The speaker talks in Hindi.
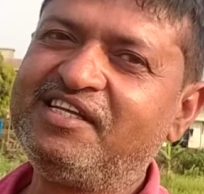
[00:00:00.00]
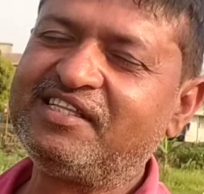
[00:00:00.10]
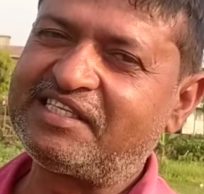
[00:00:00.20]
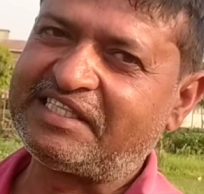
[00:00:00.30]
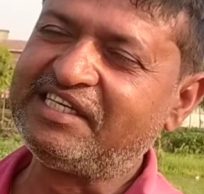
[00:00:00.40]

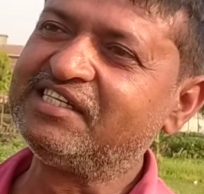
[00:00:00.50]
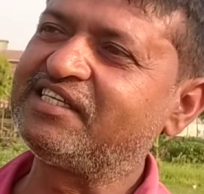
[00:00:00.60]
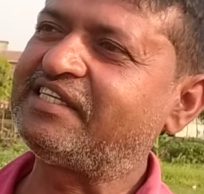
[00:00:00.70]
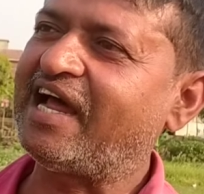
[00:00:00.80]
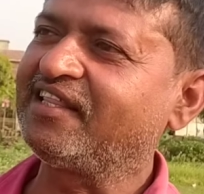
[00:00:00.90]
तीन
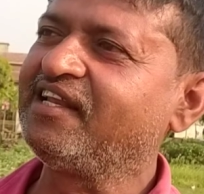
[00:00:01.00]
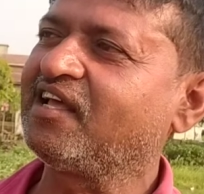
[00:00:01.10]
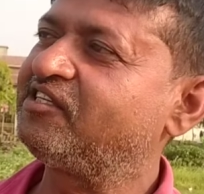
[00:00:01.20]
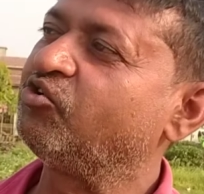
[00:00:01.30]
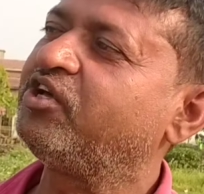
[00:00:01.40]
तीन से चार
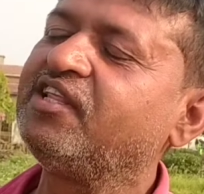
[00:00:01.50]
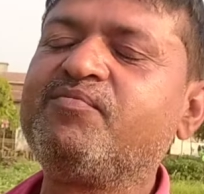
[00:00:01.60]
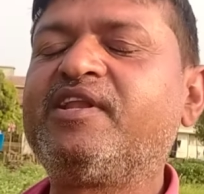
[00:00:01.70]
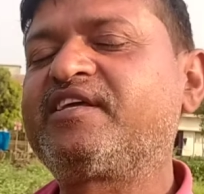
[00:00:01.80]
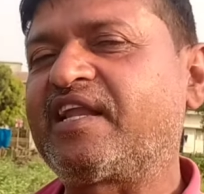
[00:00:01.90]
दिन के चौथे
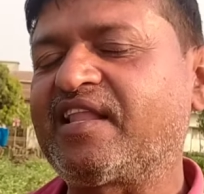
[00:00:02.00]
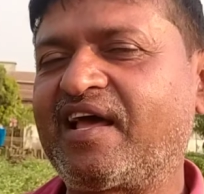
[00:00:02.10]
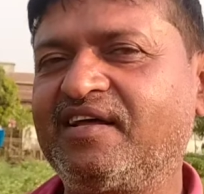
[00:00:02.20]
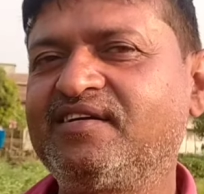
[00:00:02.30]
दिन में निकल रहा